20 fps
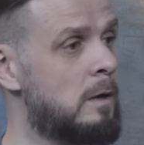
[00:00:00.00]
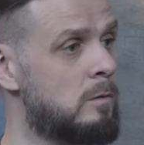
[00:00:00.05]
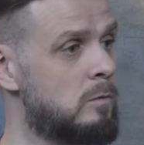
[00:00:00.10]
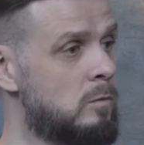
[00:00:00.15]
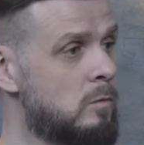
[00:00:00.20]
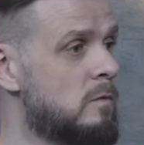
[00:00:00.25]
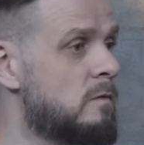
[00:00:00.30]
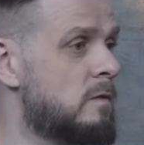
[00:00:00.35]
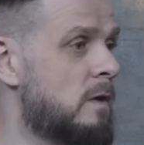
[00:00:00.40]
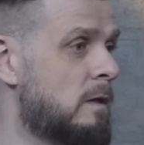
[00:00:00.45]

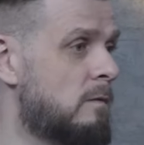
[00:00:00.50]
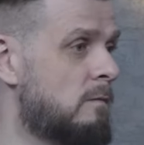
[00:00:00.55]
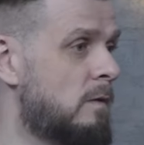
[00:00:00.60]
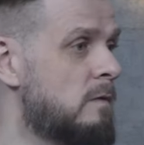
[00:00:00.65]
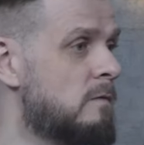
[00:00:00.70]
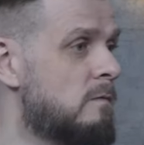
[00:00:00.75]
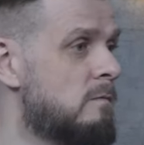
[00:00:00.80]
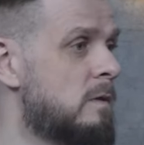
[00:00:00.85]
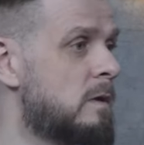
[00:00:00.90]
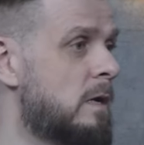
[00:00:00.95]
Ну и,
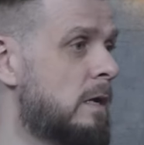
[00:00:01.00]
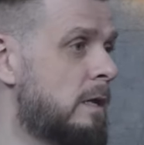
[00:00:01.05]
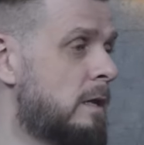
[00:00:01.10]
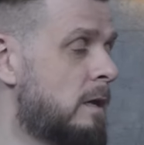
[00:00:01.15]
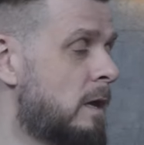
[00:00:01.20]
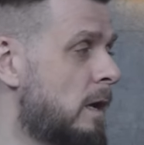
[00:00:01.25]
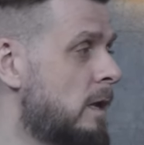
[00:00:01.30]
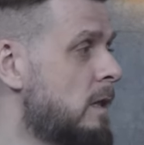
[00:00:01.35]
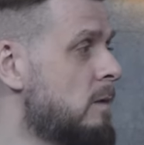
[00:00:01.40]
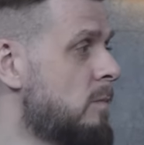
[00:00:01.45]
соответственно,
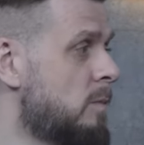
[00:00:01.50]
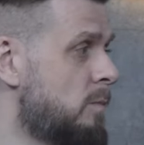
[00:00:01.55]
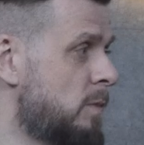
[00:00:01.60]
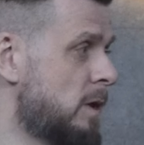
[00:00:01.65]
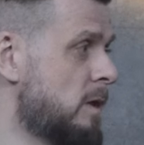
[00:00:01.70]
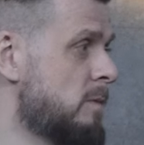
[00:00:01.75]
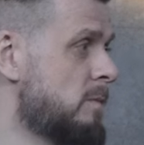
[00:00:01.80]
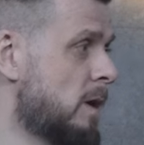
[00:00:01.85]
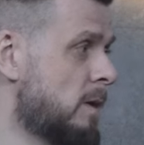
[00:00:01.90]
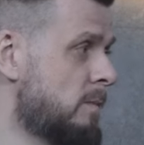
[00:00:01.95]
коллегиально мы
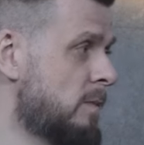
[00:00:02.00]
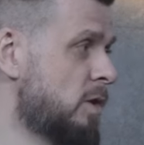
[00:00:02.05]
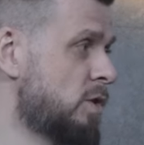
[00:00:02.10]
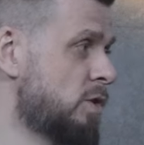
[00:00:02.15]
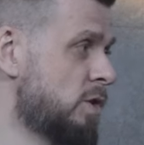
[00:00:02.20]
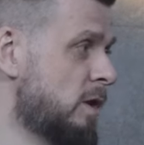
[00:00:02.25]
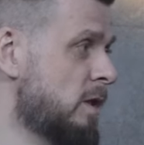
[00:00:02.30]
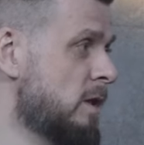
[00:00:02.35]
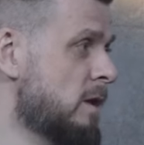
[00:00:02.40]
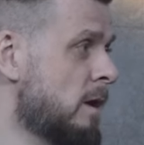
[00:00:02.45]
принимаем
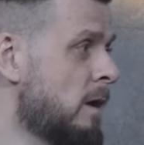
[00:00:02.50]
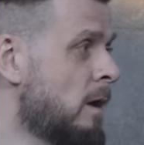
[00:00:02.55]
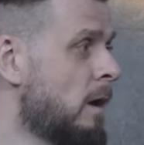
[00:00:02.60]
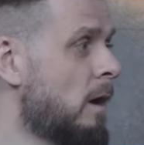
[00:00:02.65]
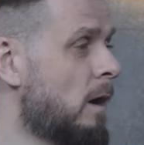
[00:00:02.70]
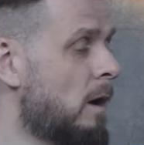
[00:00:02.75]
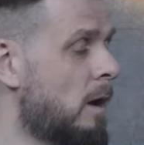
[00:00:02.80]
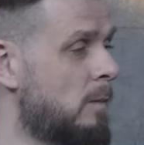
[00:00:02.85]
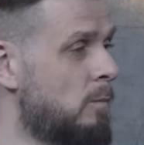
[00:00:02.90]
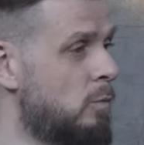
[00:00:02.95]
решение
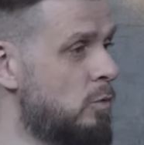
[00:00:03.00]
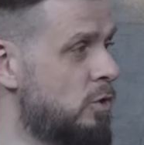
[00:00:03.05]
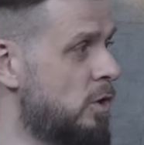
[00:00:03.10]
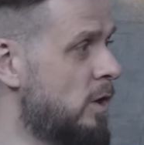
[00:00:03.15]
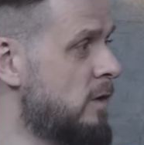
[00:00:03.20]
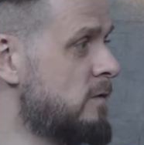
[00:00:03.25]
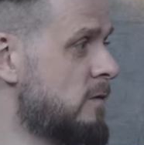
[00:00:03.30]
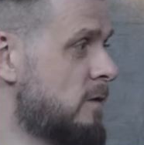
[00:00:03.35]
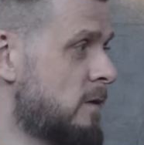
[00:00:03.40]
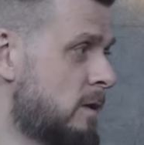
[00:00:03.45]
об
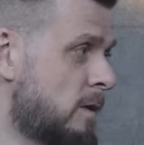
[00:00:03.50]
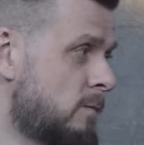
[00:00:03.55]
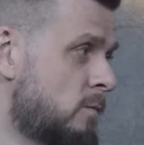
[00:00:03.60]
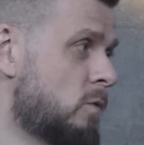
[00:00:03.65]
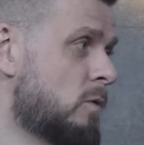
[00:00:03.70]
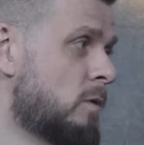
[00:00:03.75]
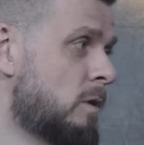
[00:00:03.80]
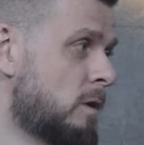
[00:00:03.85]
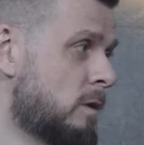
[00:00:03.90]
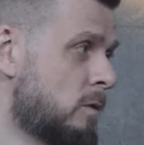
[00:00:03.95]
участии
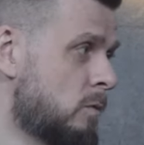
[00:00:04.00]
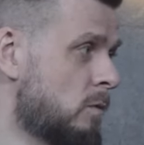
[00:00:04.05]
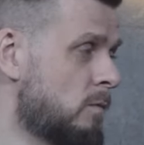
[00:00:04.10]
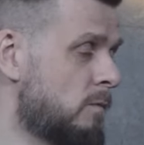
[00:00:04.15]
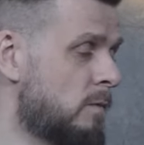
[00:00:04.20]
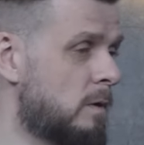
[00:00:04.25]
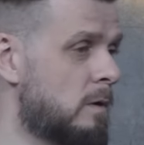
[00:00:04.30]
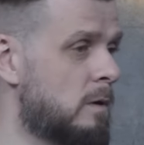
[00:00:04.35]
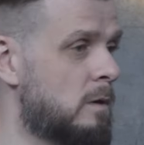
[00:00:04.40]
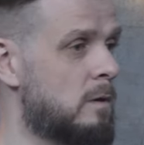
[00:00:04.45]
того или
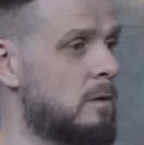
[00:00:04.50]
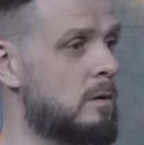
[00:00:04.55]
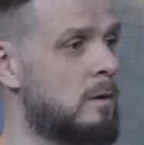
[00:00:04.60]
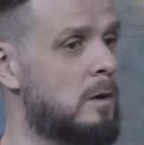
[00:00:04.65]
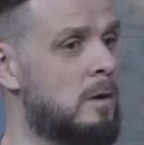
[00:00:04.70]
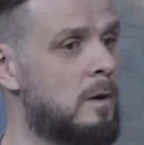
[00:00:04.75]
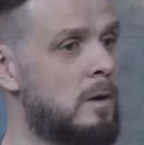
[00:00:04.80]
иного